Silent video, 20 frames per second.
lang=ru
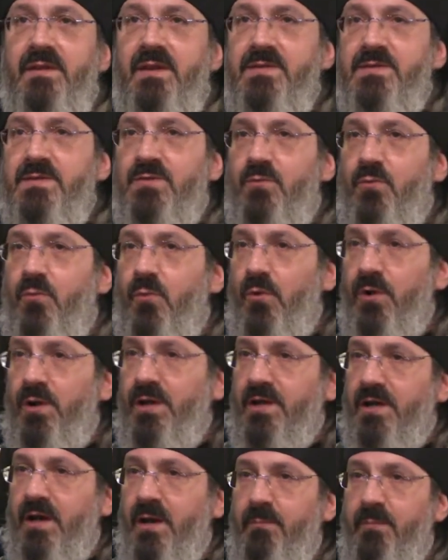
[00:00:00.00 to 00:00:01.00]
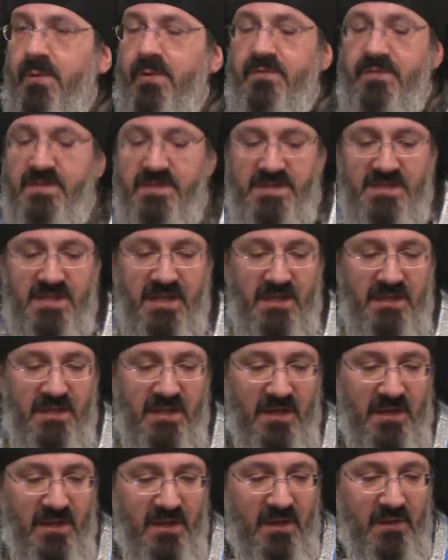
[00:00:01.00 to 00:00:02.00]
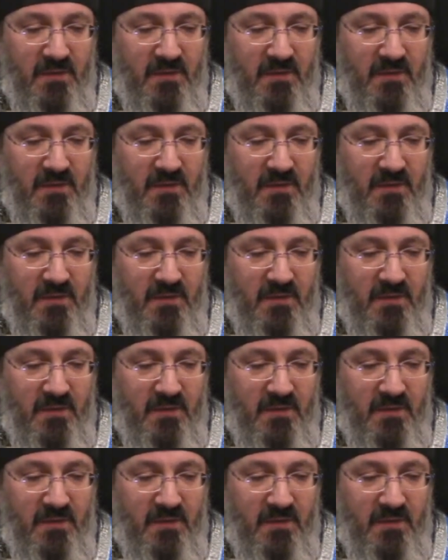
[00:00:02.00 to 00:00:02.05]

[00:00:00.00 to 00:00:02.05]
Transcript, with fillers: насколько поведение